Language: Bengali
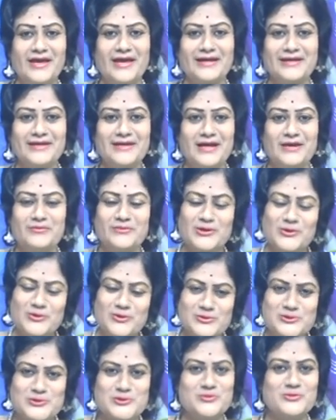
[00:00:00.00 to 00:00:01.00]
একে আমরা
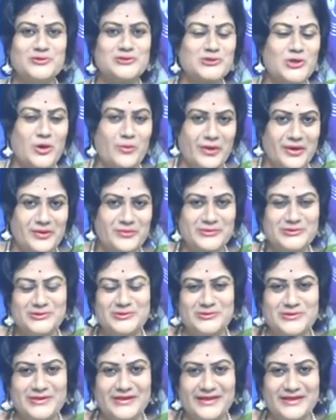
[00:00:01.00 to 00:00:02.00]
খুব শুভ সময়ের মধ্য
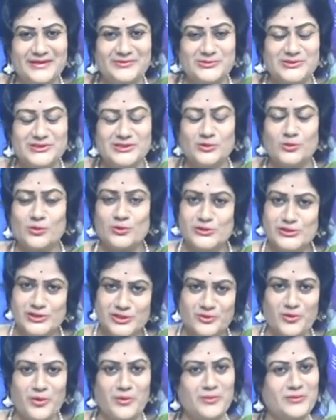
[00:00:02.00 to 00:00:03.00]
দিয়ে এগোচ্ছি
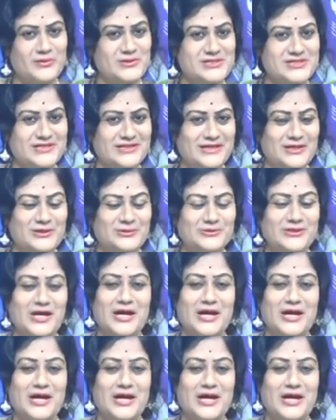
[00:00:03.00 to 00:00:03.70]
কৌশিকী অমাবস্যা গেল